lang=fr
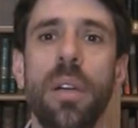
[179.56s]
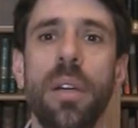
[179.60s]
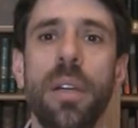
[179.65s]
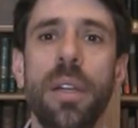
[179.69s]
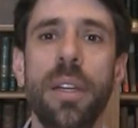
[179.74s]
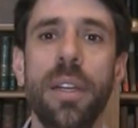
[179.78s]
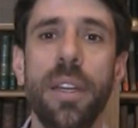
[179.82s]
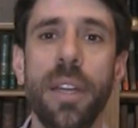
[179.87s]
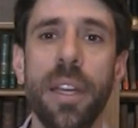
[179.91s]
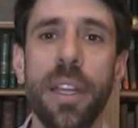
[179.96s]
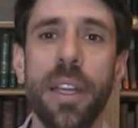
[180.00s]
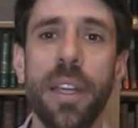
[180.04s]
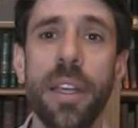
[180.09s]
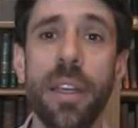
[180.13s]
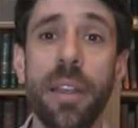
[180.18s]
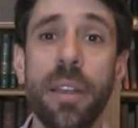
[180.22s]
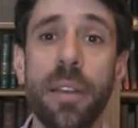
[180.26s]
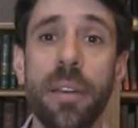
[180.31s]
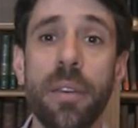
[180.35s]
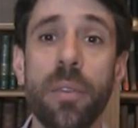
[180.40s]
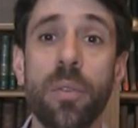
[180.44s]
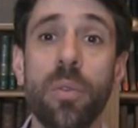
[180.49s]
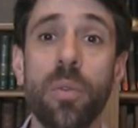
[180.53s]

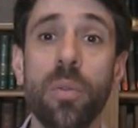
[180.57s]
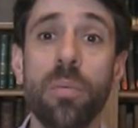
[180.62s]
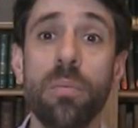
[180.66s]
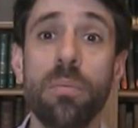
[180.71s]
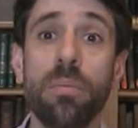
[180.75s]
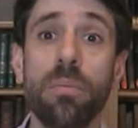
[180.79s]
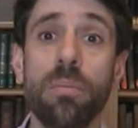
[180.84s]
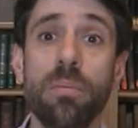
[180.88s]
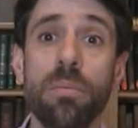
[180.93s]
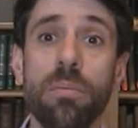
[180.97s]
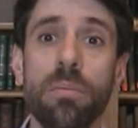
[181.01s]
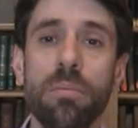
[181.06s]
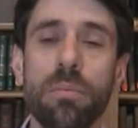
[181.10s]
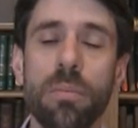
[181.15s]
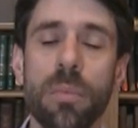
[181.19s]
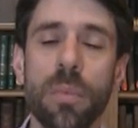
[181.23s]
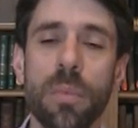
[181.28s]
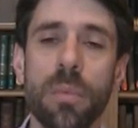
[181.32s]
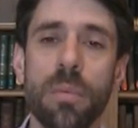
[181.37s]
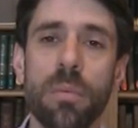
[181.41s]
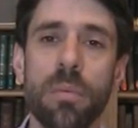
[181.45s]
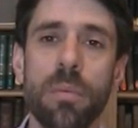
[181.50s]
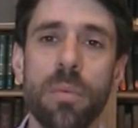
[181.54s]
les,
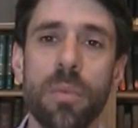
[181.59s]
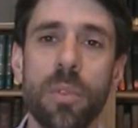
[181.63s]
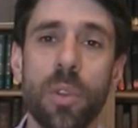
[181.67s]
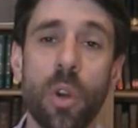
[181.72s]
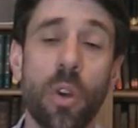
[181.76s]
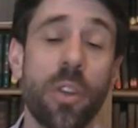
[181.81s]
dans